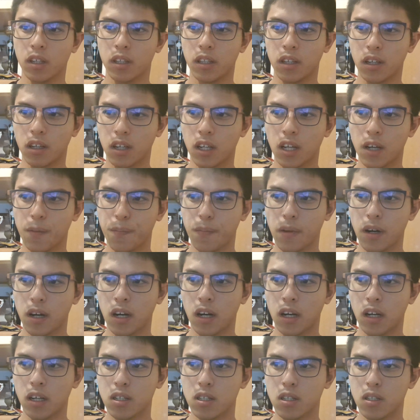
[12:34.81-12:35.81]
だからやっ
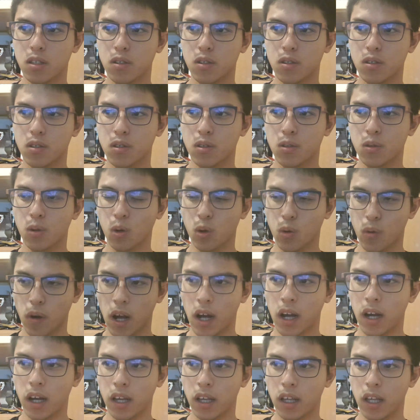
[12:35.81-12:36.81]
ぱ、そこ
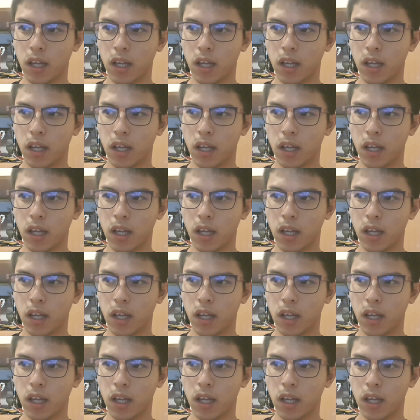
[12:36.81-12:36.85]
は、